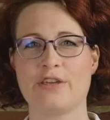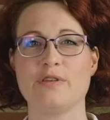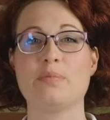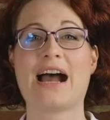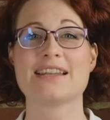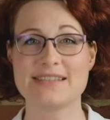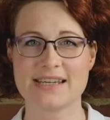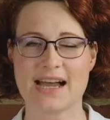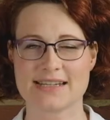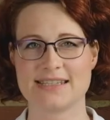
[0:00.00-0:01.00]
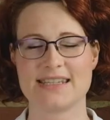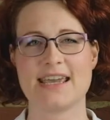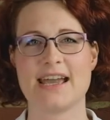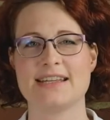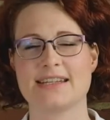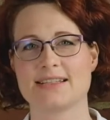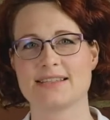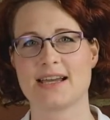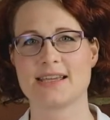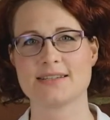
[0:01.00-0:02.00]
Wie beantragt ihr
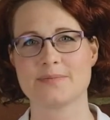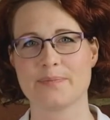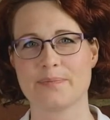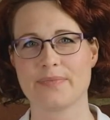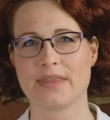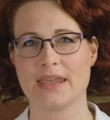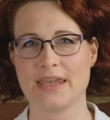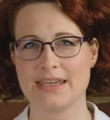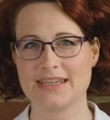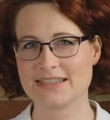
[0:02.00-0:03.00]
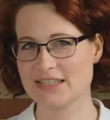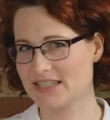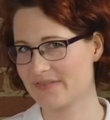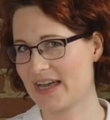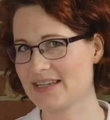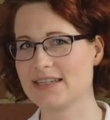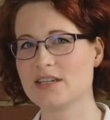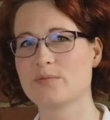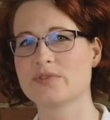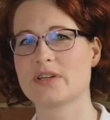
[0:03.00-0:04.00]
Elternzeit? Hier sind zwei
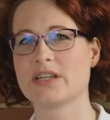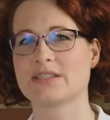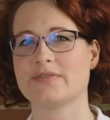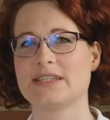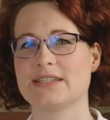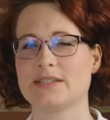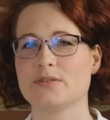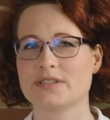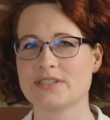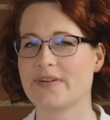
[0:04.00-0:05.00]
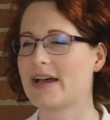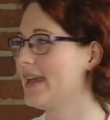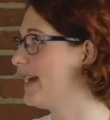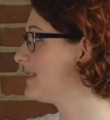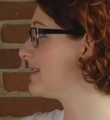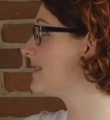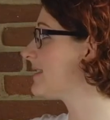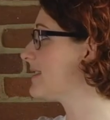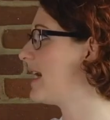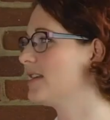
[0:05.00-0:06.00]
Dinge besonders wichtig und zwar
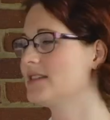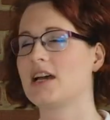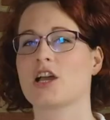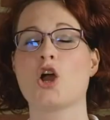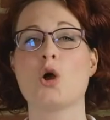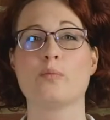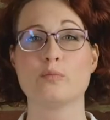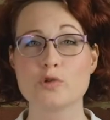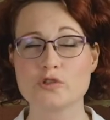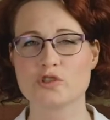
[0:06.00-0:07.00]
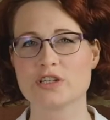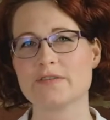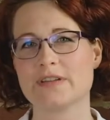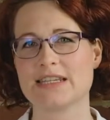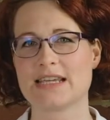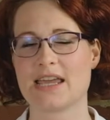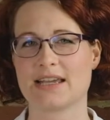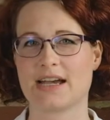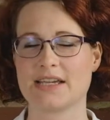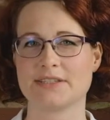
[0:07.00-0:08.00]
erstens der Antrag muss schriftlich
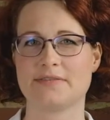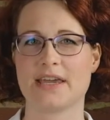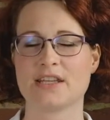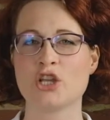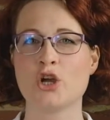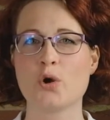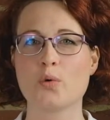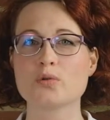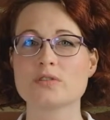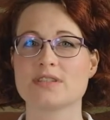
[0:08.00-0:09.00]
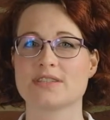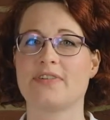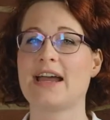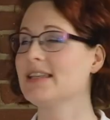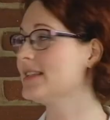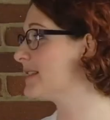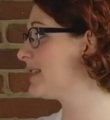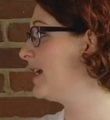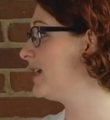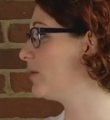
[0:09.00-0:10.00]
eingereicht werden und zweitens,
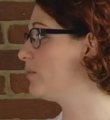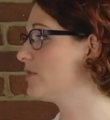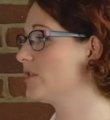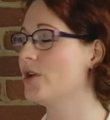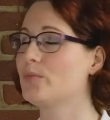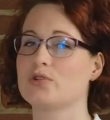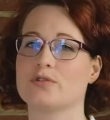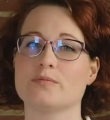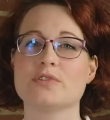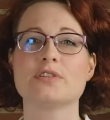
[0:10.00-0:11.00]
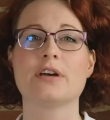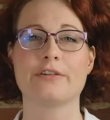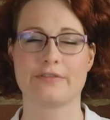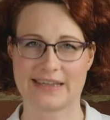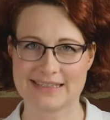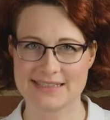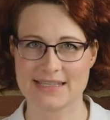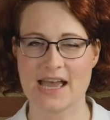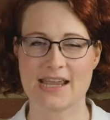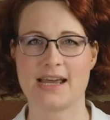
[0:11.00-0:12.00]
ihr müsst bestimmte
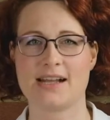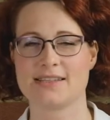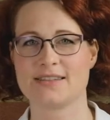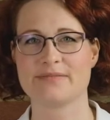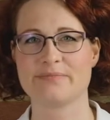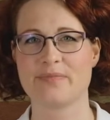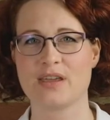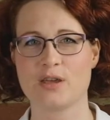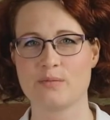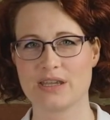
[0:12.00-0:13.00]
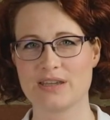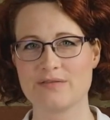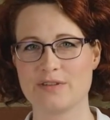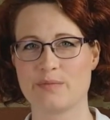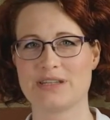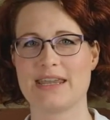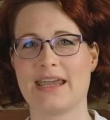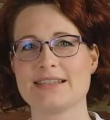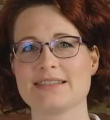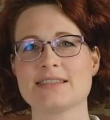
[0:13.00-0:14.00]
Fristen einhalten. Beginnen wir mit
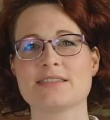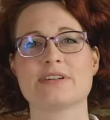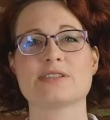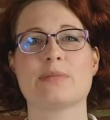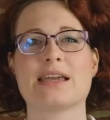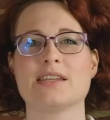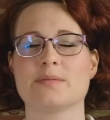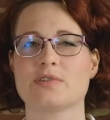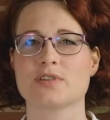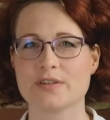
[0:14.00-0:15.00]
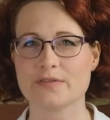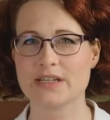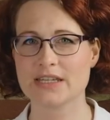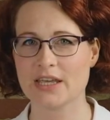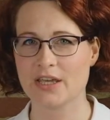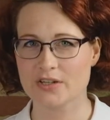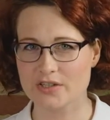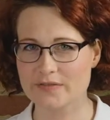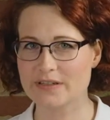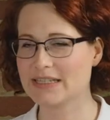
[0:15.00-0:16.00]
erstens, was meine ich mit schriftlich?
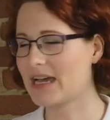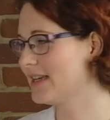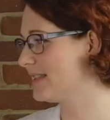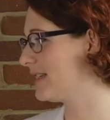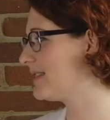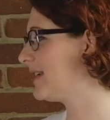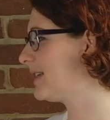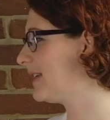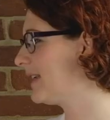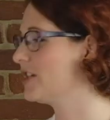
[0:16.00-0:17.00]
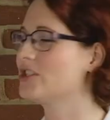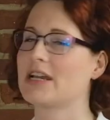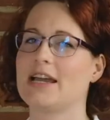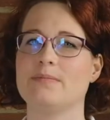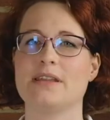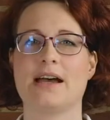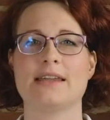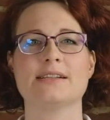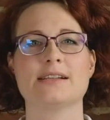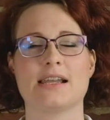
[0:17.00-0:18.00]
Schriftlich heißt tatsächlich, ihr schreibt
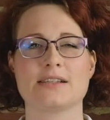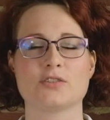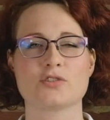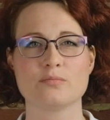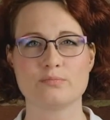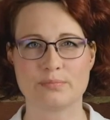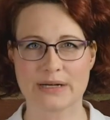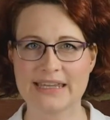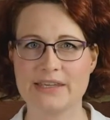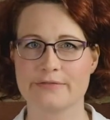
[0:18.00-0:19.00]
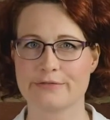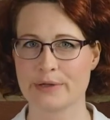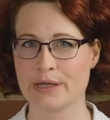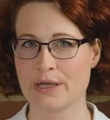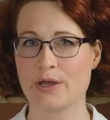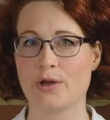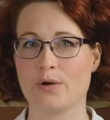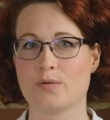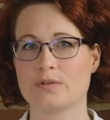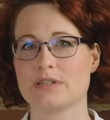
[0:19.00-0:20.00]
einen klassischen Brief.
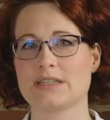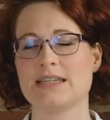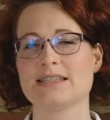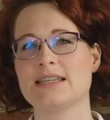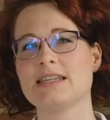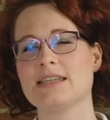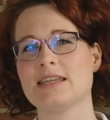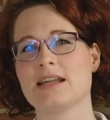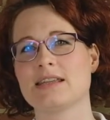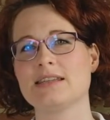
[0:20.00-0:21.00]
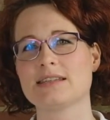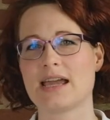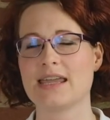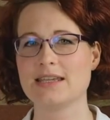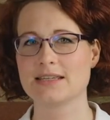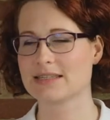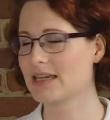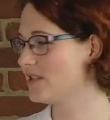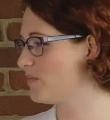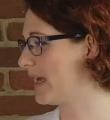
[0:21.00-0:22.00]
Und den sendet ihr dann nicht
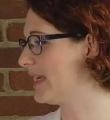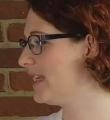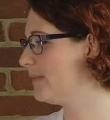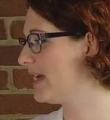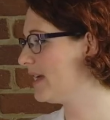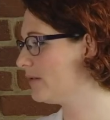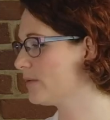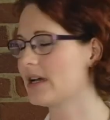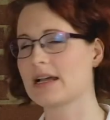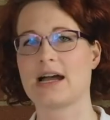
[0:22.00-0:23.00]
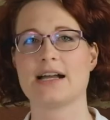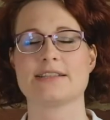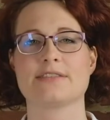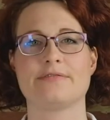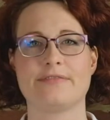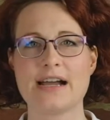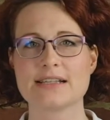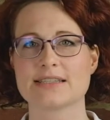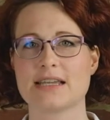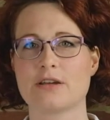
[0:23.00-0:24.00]
eingescannt per E-Mail oder gar als
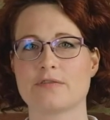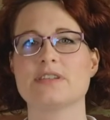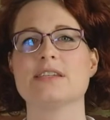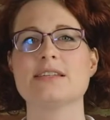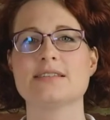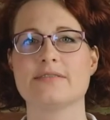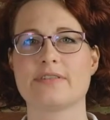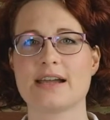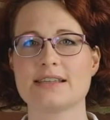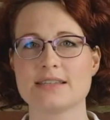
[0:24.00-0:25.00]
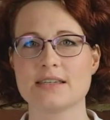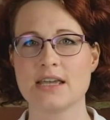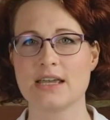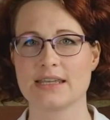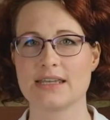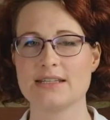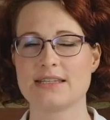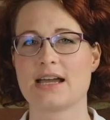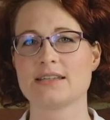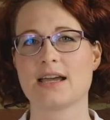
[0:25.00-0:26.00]
Fax, denn auf diese Weise gilt
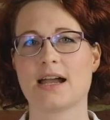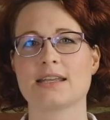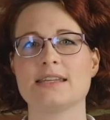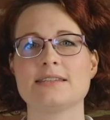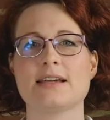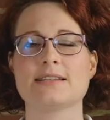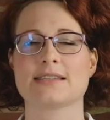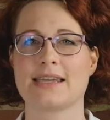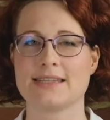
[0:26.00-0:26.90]
der Antrag nicht als